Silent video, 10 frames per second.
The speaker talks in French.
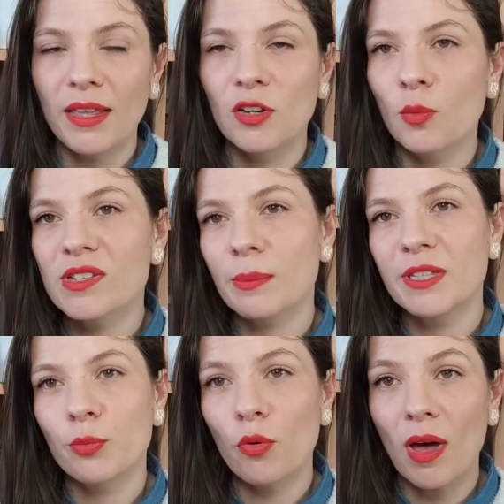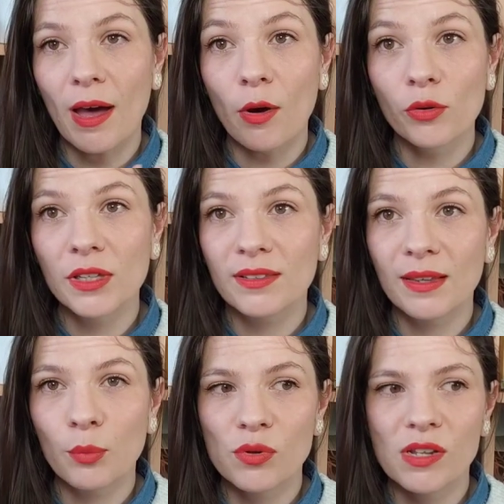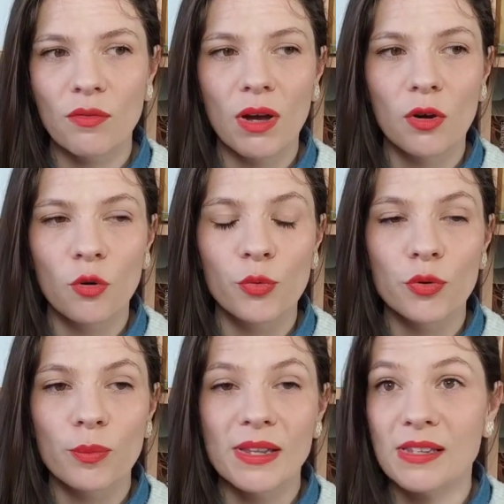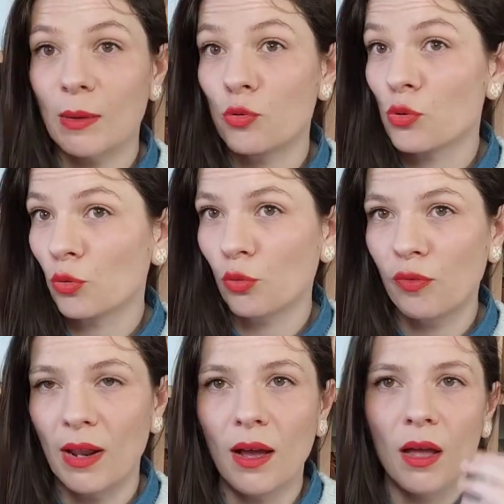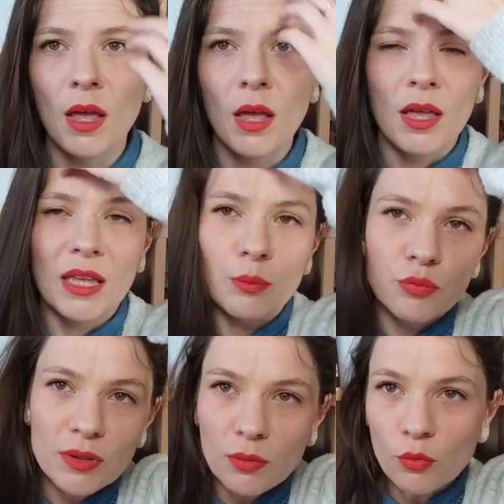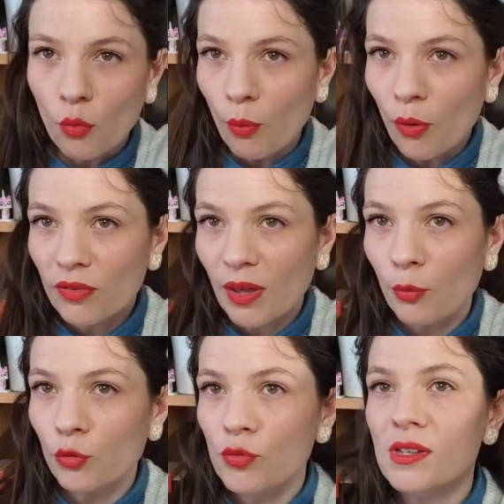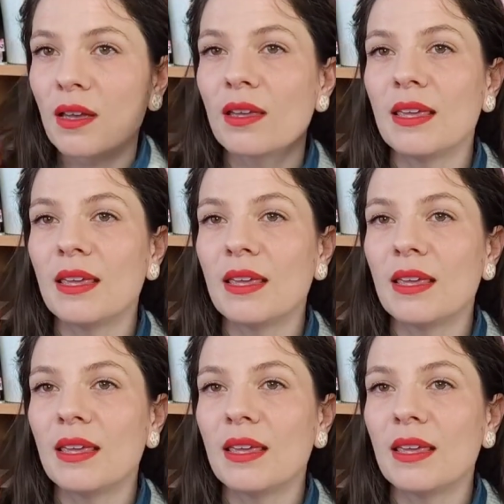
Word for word: il commence un petit peu à enquêter pour savoir comment bah, ça a pu se retrouver là, et puis euh, comprendre un peu tout ça.